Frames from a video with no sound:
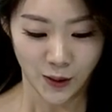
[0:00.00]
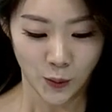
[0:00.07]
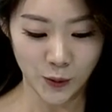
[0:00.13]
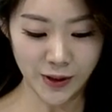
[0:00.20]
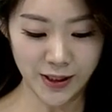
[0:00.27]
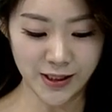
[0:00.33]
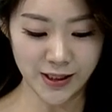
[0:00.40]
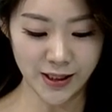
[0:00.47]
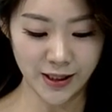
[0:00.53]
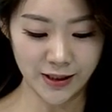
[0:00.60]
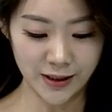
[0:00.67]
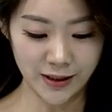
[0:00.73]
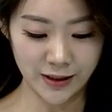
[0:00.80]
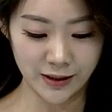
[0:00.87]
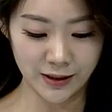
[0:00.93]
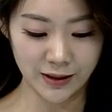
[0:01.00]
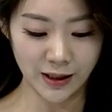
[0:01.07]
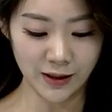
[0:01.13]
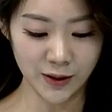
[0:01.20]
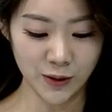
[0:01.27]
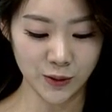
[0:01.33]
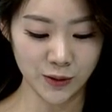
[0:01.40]
오늘 이 시간은
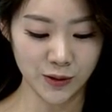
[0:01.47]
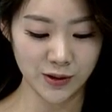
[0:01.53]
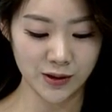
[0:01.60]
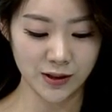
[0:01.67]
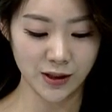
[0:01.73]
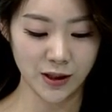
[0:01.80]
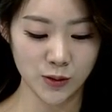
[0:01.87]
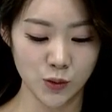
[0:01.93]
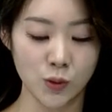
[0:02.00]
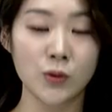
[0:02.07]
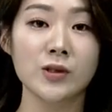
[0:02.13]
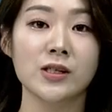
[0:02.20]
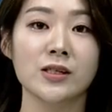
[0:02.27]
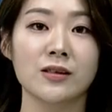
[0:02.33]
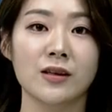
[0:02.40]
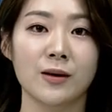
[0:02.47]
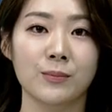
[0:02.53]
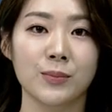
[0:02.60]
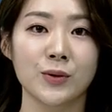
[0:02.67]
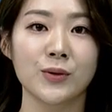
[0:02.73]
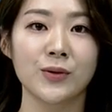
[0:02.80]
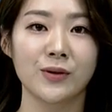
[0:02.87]
타키온 뉴스의 조호진
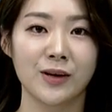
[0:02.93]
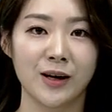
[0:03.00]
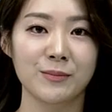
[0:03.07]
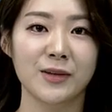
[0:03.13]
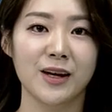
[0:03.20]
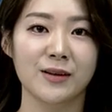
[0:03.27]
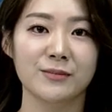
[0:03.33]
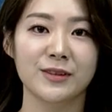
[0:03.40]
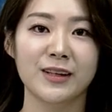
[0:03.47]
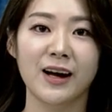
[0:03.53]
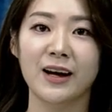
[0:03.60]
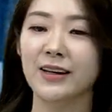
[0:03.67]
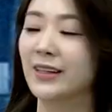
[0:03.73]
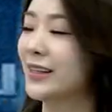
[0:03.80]
대표 함께합니다.